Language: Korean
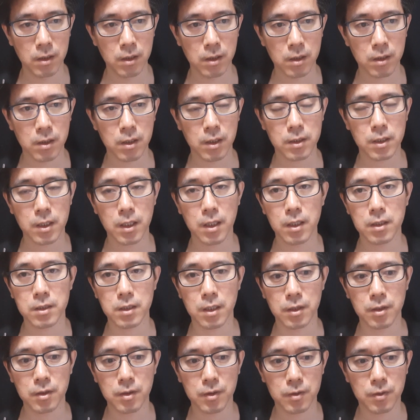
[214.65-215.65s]
크게 생각하지
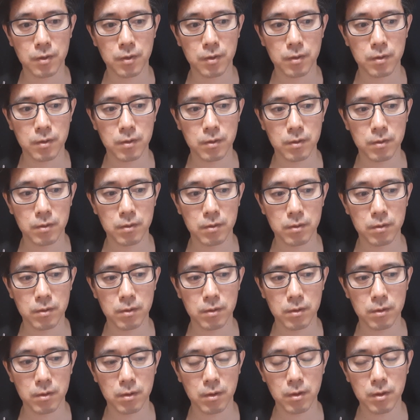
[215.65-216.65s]
않는 거죠.
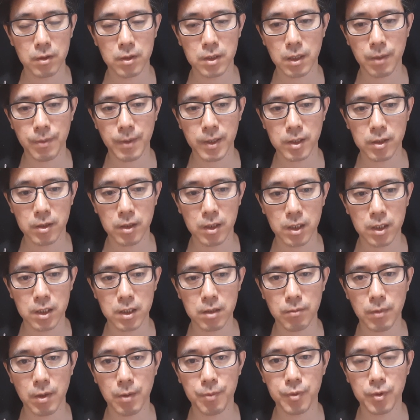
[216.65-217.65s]
어, 이자 봤더니
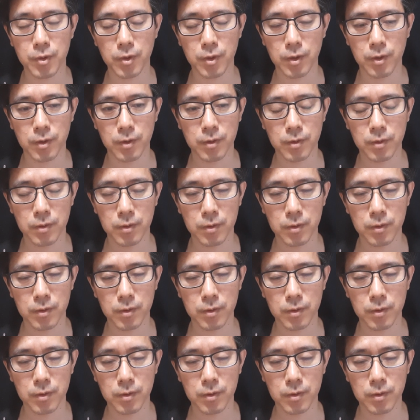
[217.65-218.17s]
2.몇%예요.